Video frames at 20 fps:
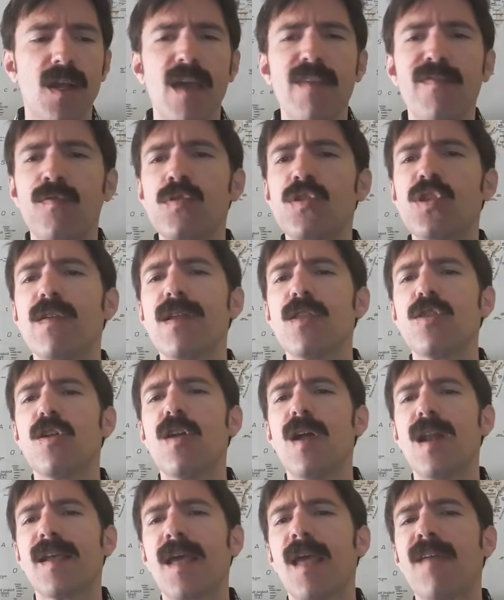Kaifun, sobre
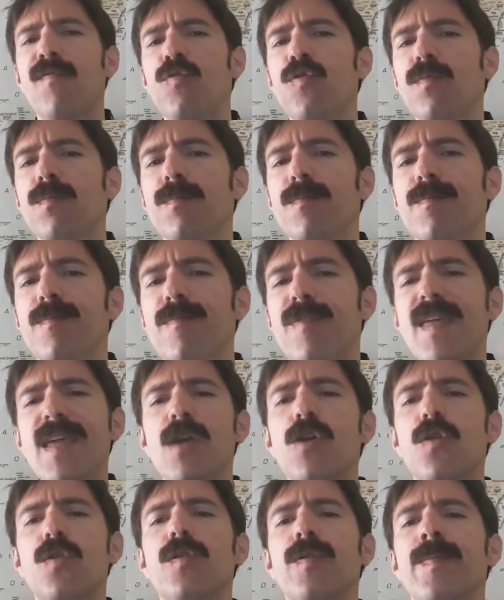todo al Kaifun
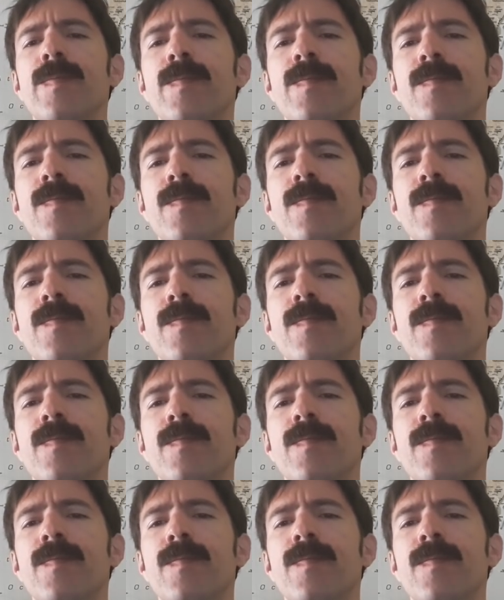5.